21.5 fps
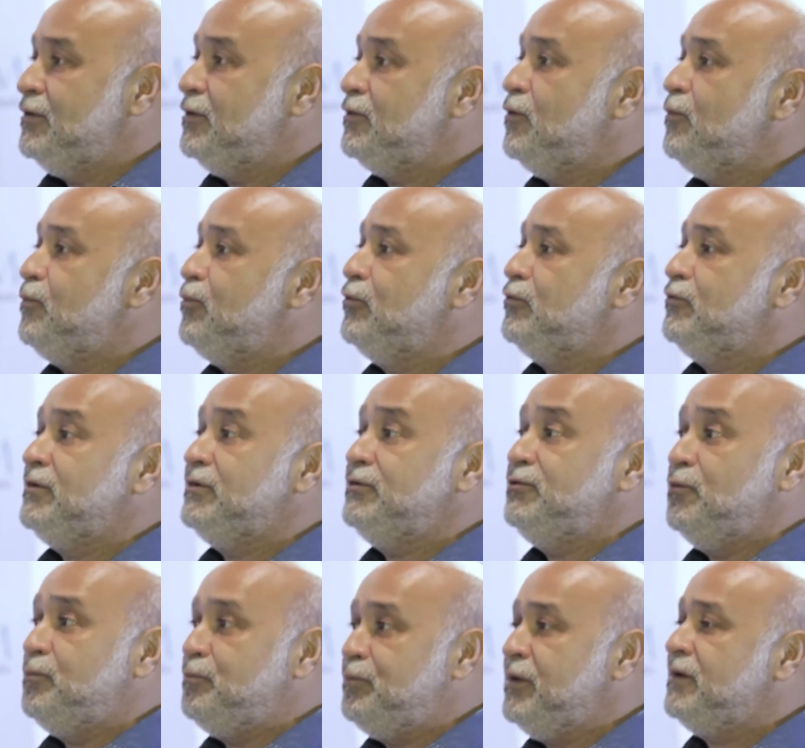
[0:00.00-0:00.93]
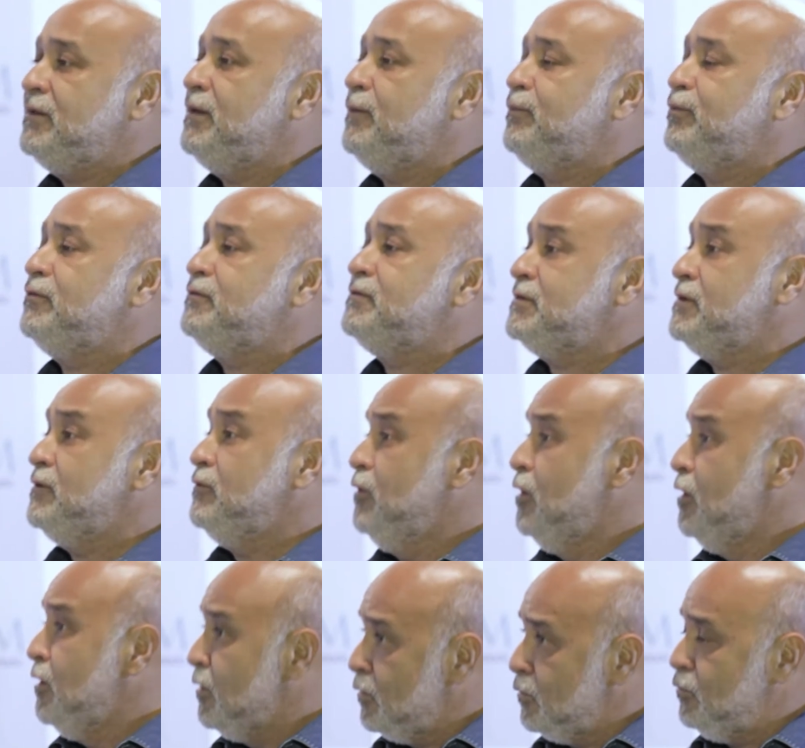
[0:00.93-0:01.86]
Então, Porto Grande é o pico da produção.
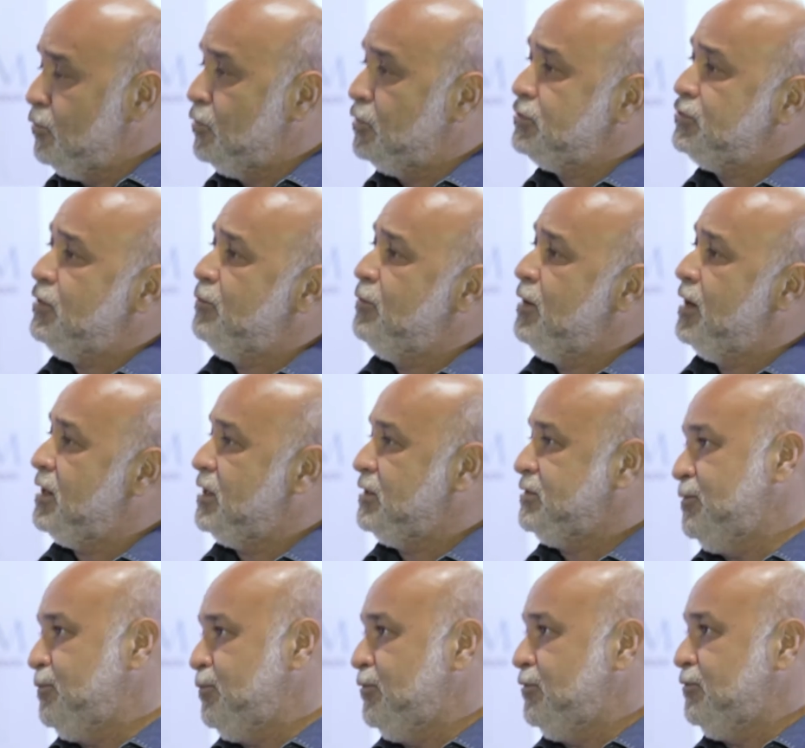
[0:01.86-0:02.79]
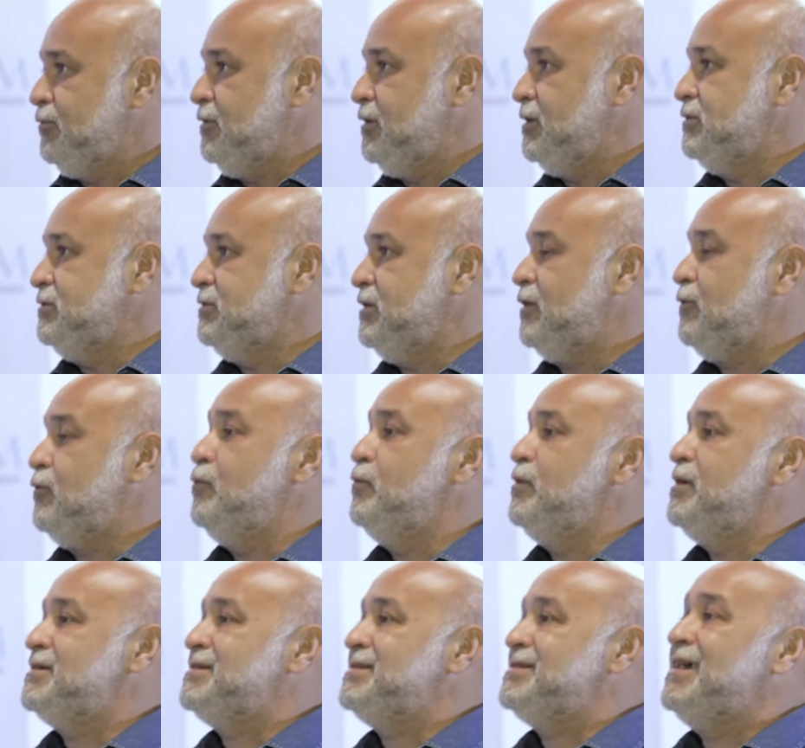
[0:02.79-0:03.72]
Hoje o abacaxi em Porto Grande é
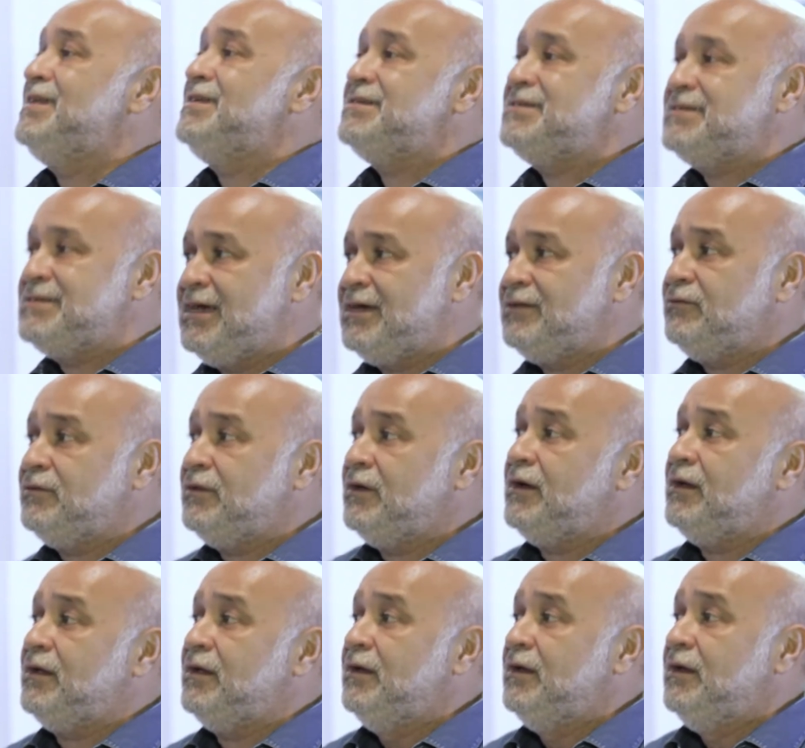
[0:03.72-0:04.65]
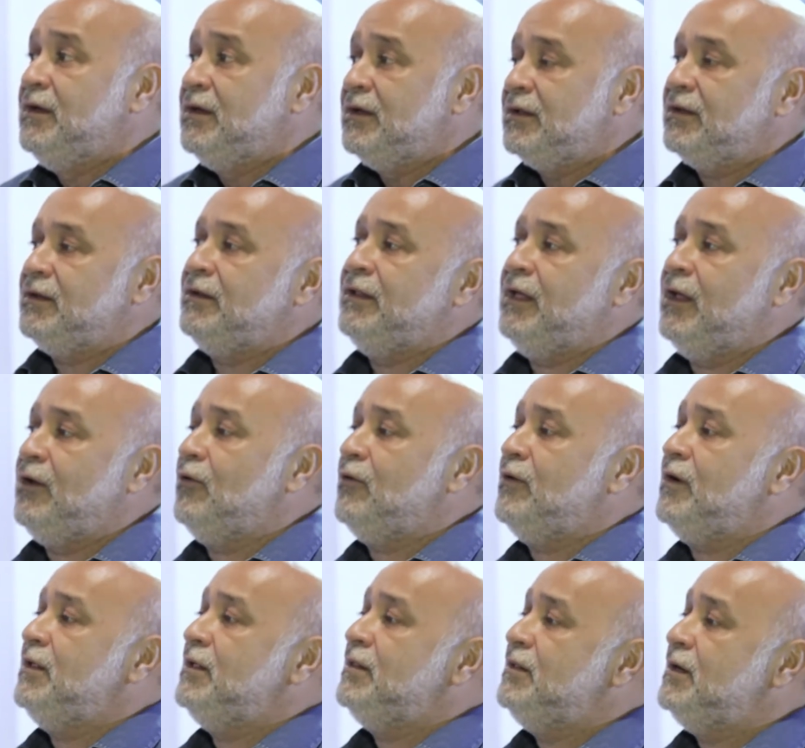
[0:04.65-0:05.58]
comercializado na, na
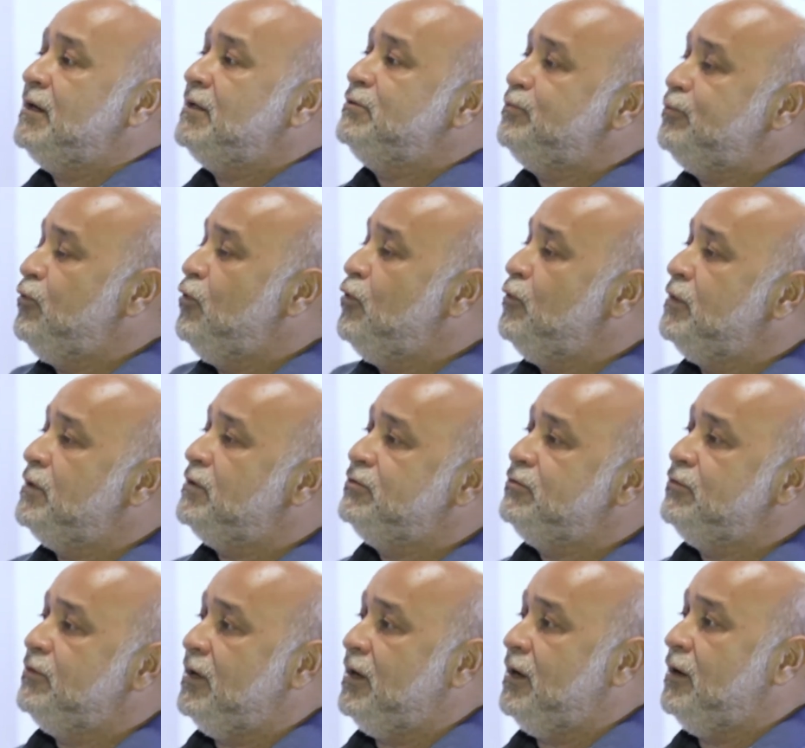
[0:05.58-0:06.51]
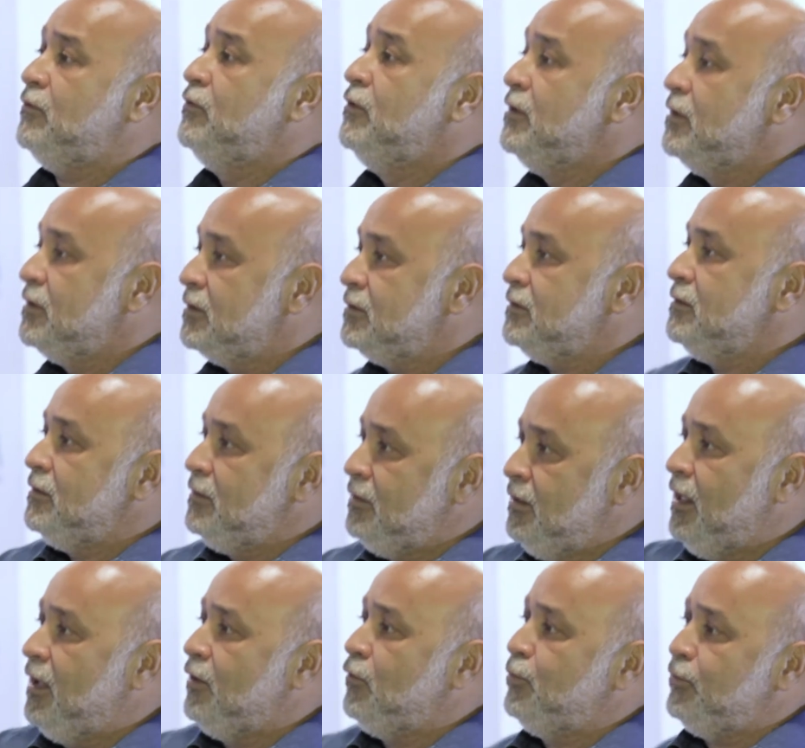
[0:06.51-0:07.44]
localidade por menos de um real
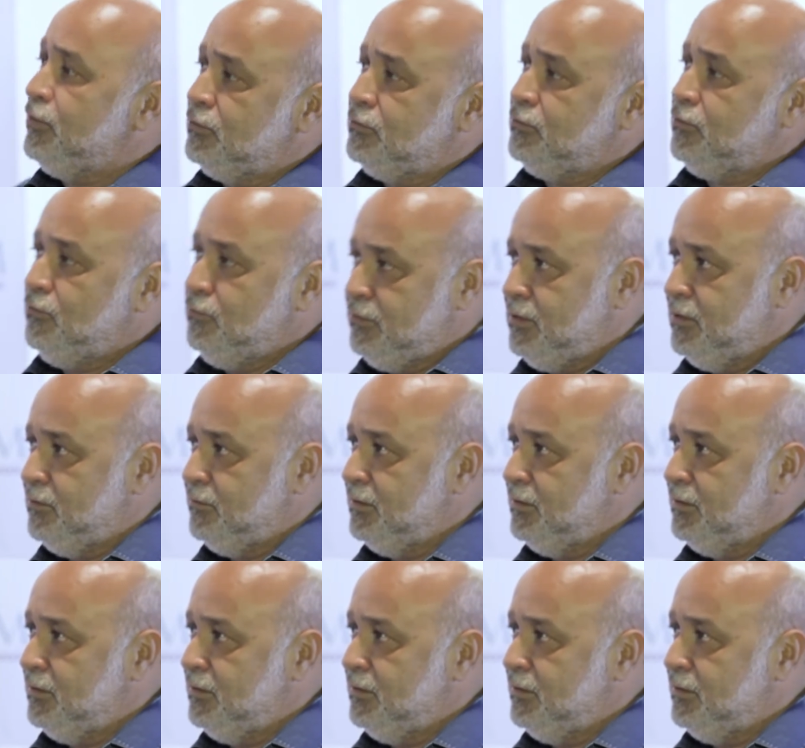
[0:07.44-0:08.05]
lá no produtor rural. Né?